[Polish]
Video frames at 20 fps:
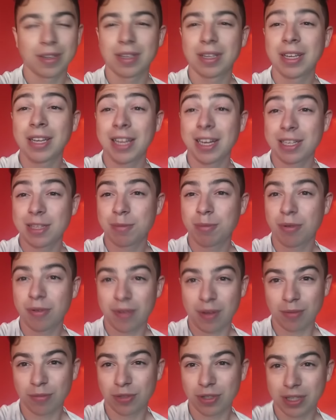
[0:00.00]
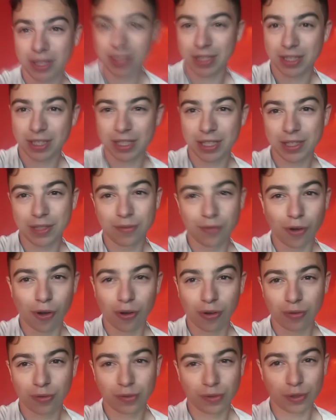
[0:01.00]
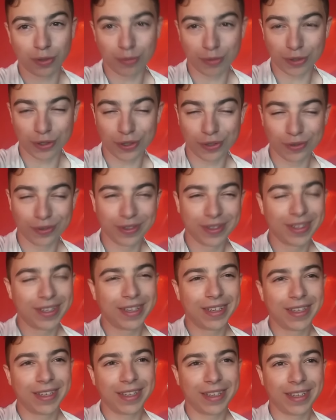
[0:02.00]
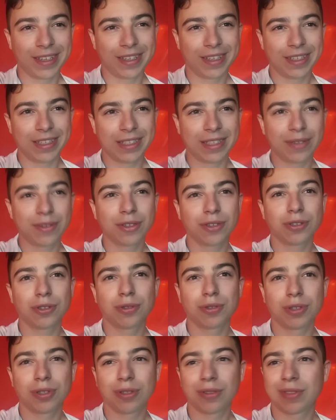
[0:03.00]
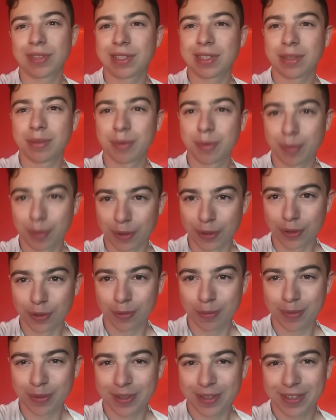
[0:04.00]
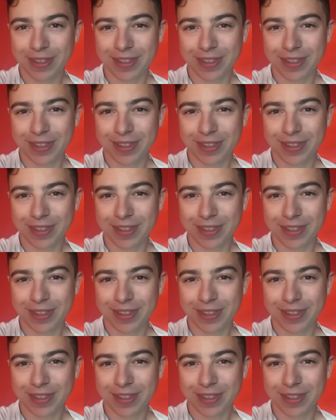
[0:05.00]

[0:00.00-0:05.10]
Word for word: Kilka razy próbowałem już nagrać jakiś vlog w swoim życiu e, i zawsze kończyło się to w ten sam sposób,